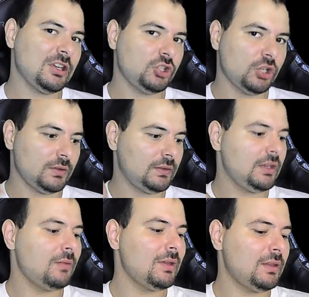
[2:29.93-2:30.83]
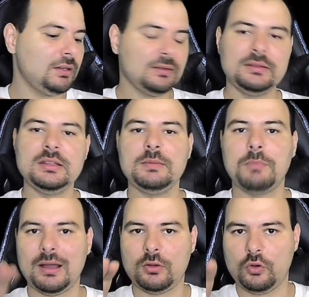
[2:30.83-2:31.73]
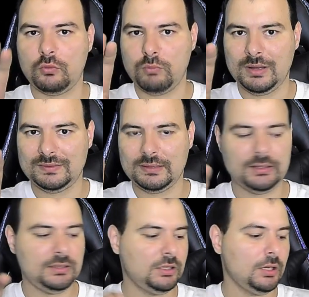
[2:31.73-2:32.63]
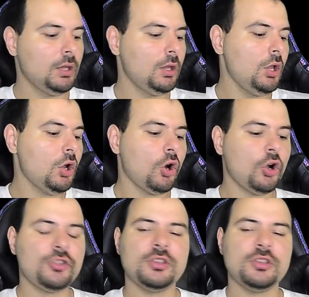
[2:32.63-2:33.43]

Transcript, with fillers: cm di pacco batterie. Ogni